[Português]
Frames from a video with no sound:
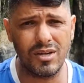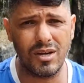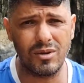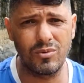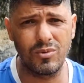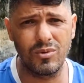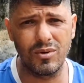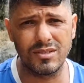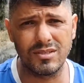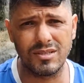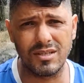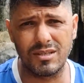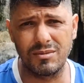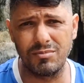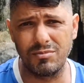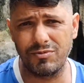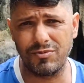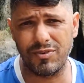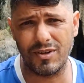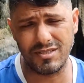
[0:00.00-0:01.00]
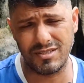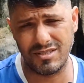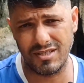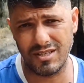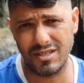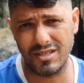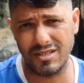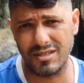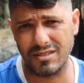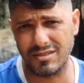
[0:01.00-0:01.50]
a única coisa que me
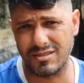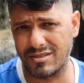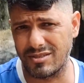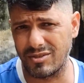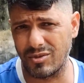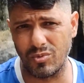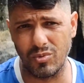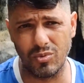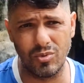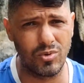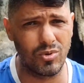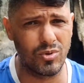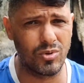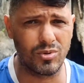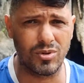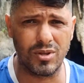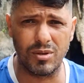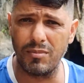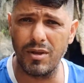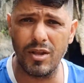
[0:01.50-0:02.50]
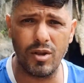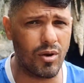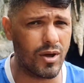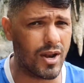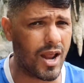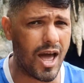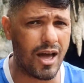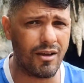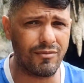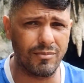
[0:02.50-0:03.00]
fazia seguro, que
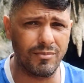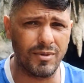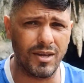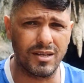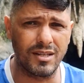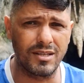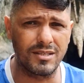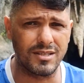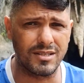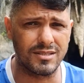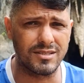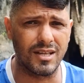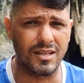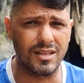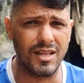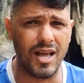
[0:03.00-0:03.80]
melhorava a minha crise de